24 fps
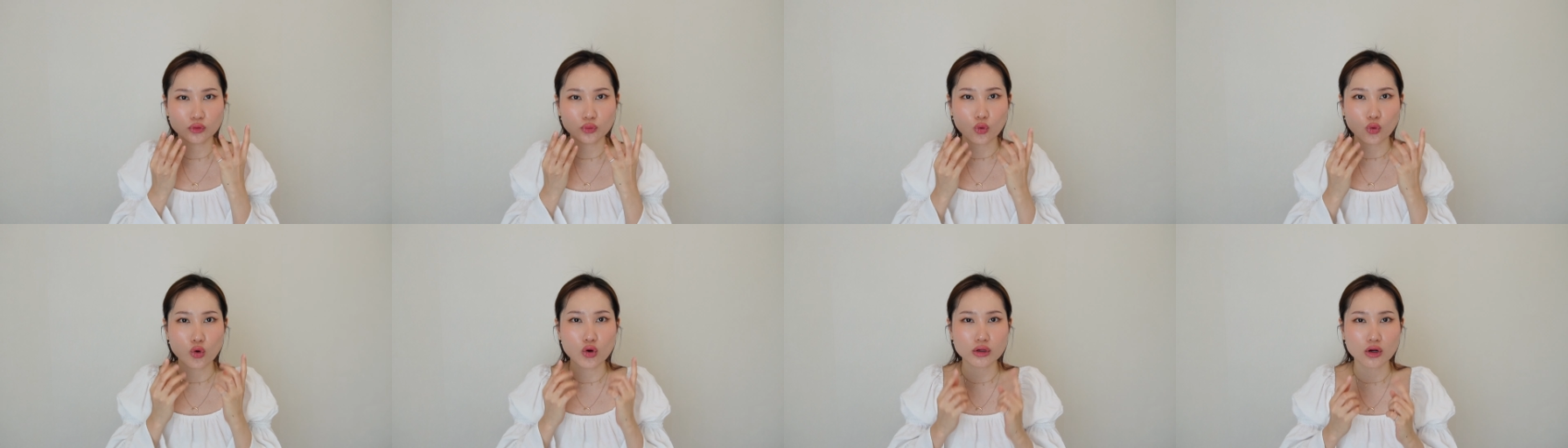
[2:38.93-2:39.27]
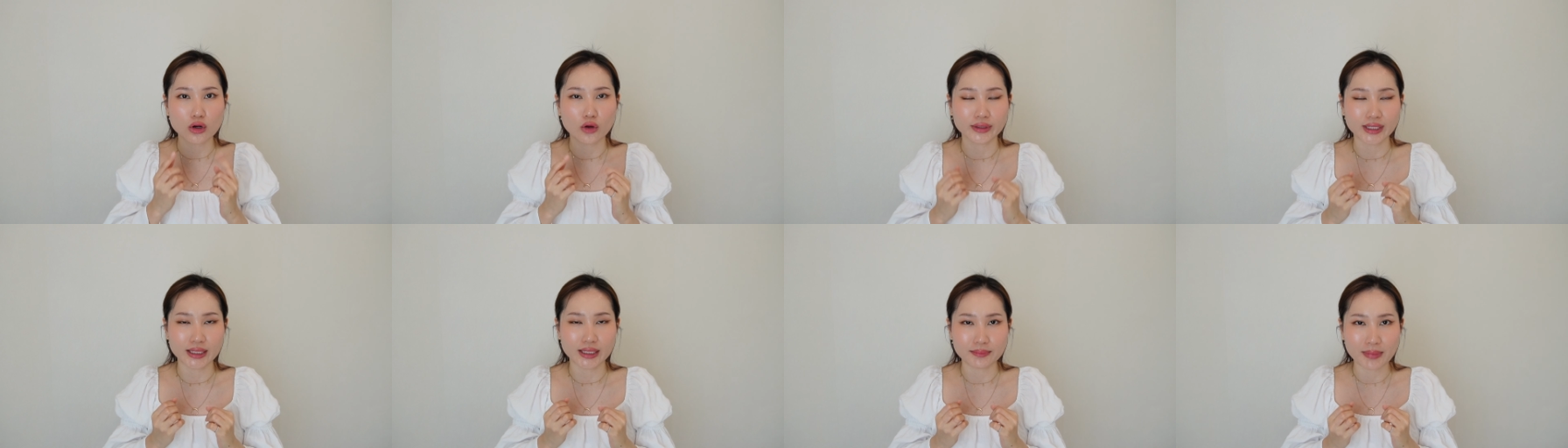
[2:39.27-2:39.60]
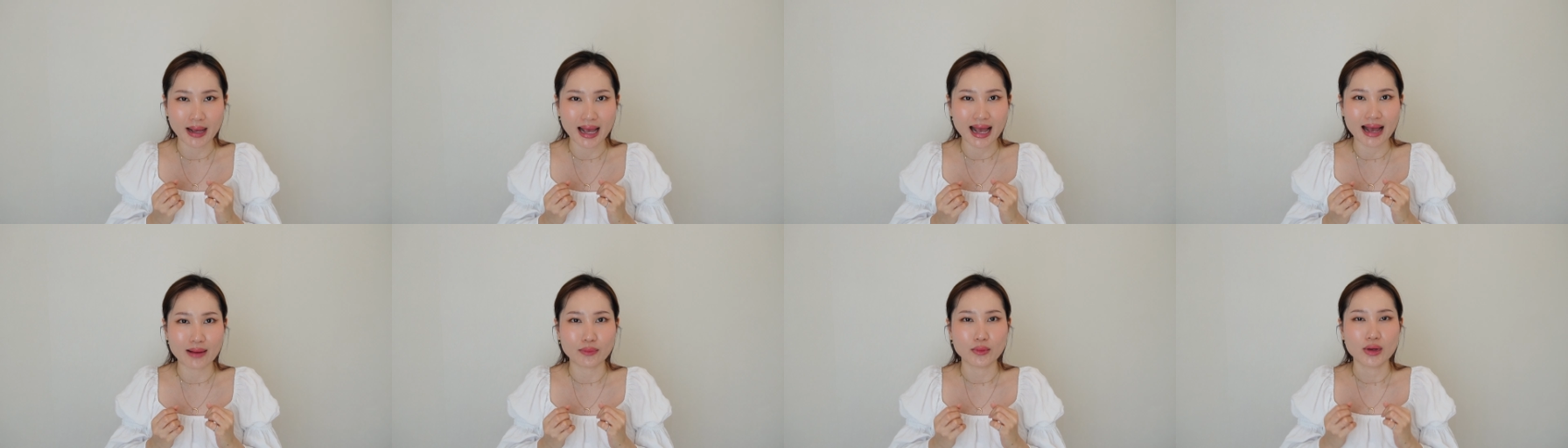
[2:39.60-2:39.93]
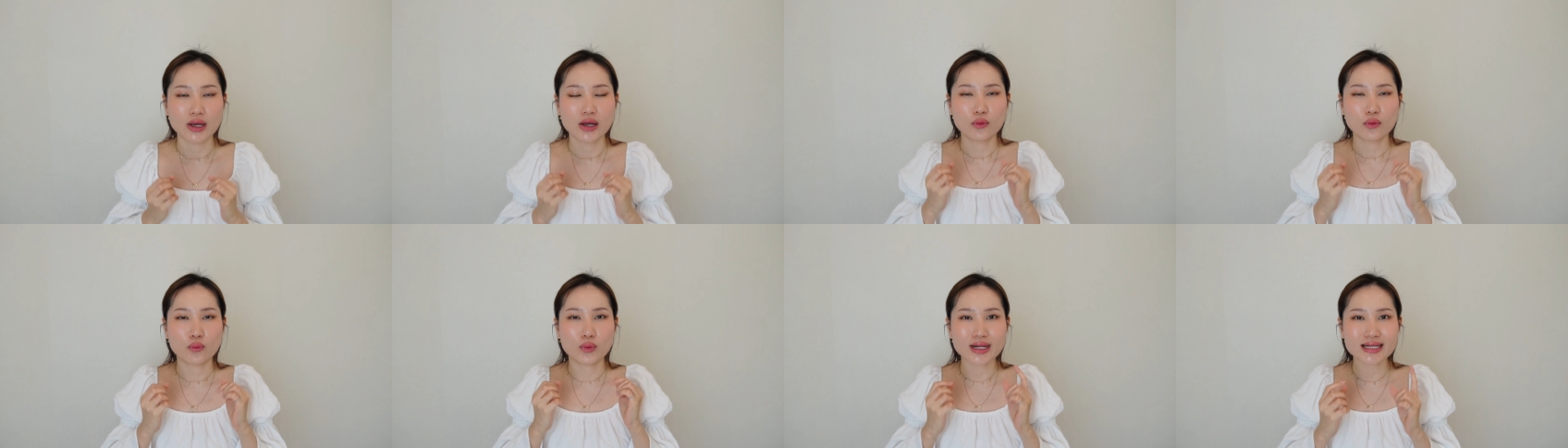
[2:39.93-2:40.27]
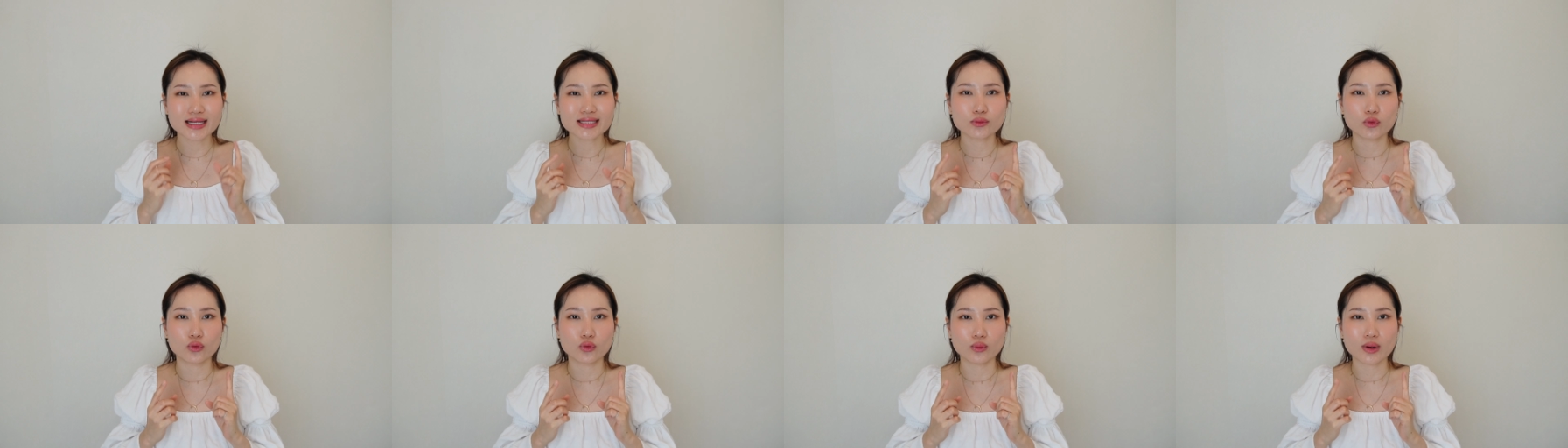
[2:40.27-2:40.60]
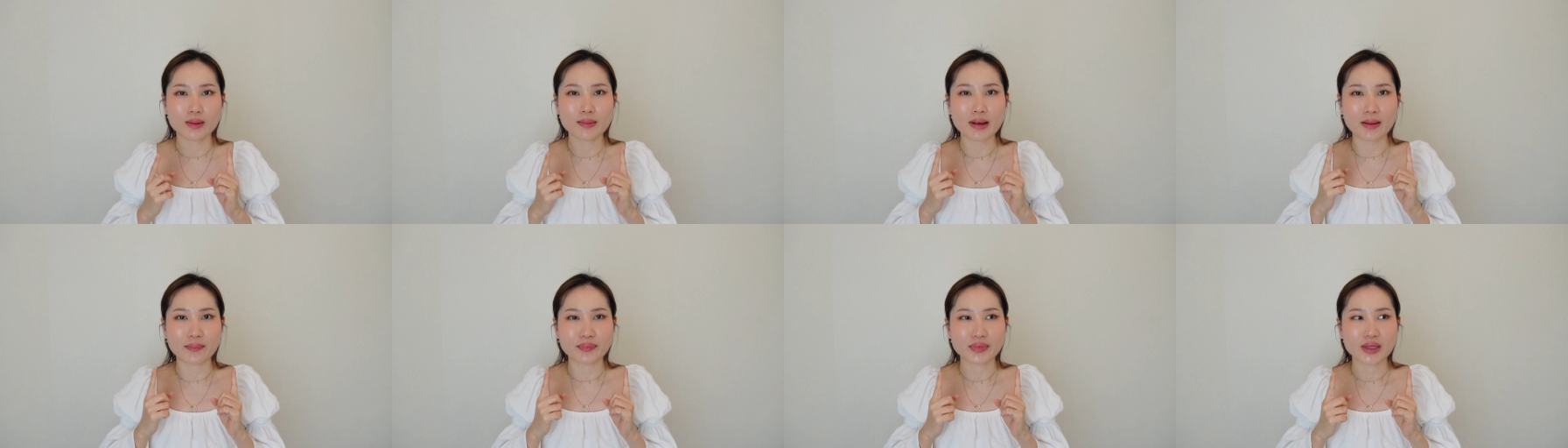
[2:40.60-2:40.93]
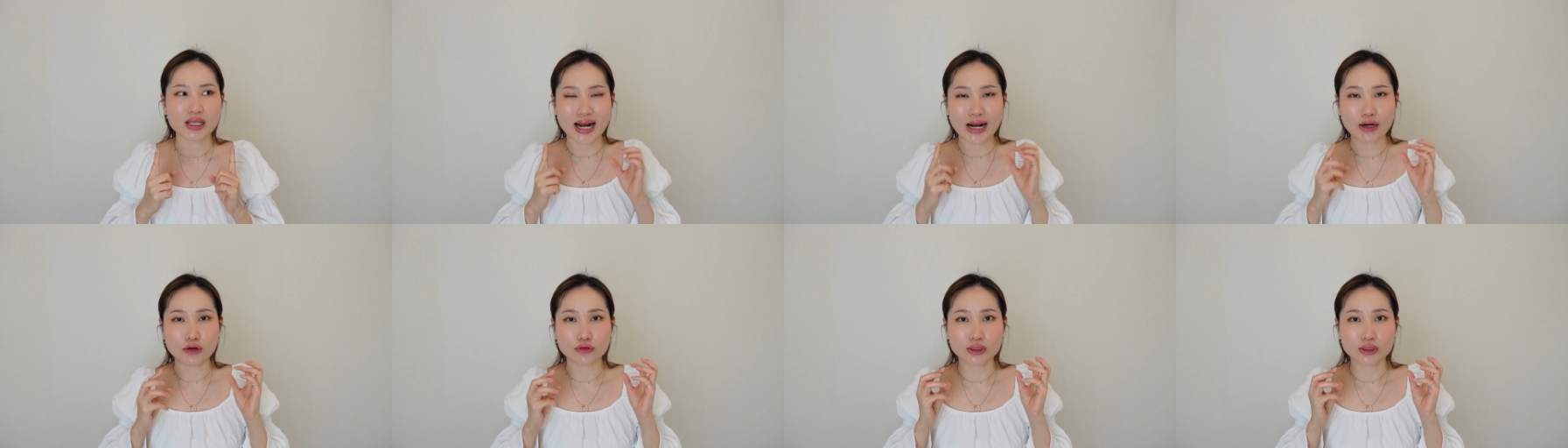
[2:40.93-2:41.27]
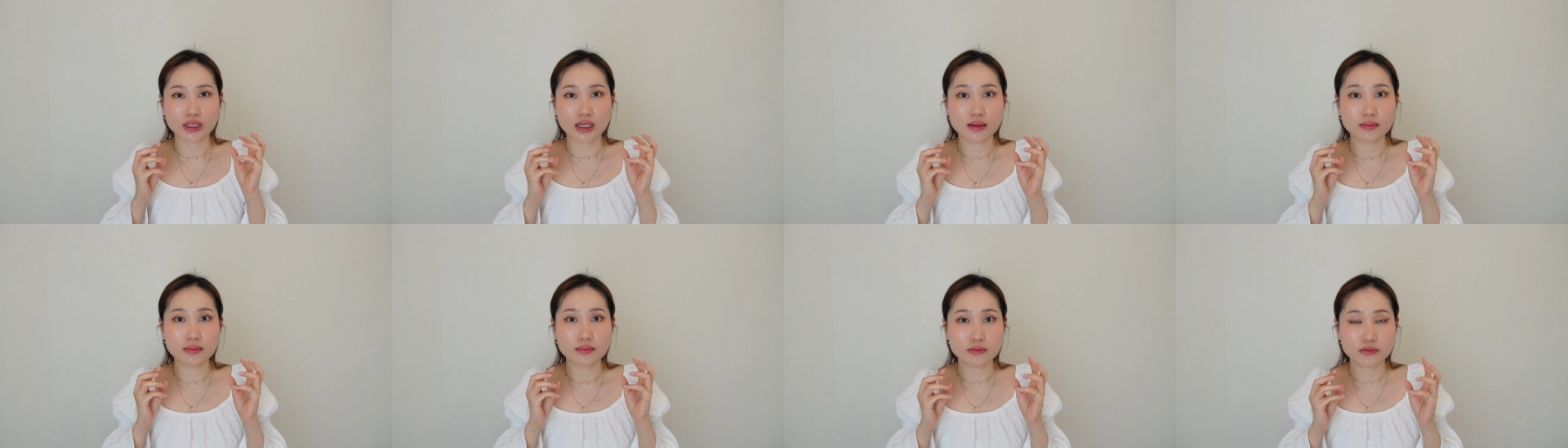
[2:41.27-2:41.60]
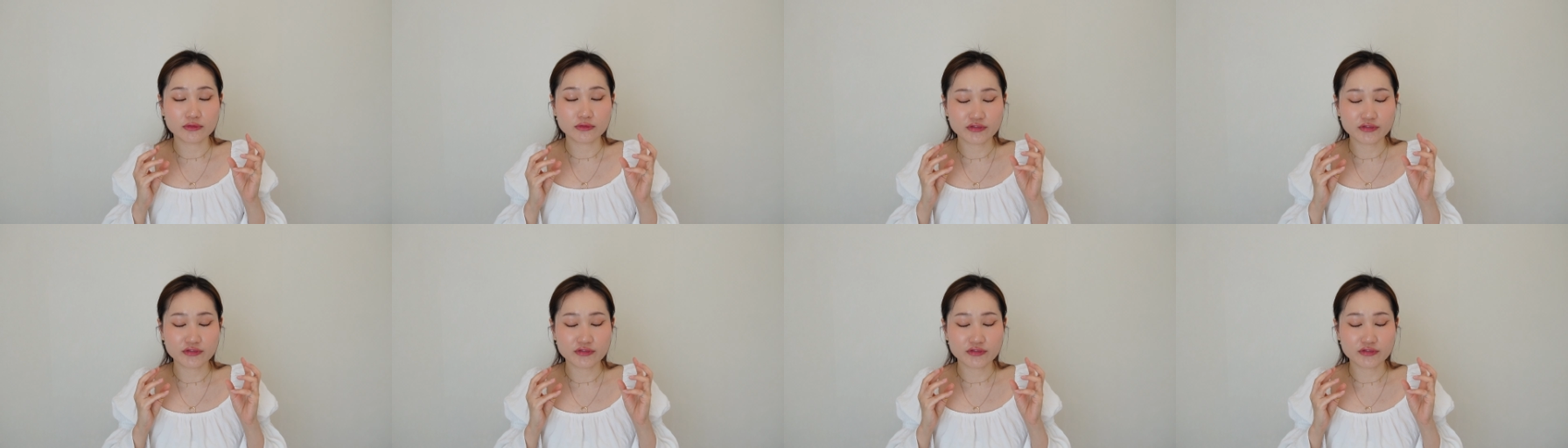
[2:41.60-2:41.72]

ทุกคนลองคิดภาพว่าถ้าสมมติว่าแบบเราเติม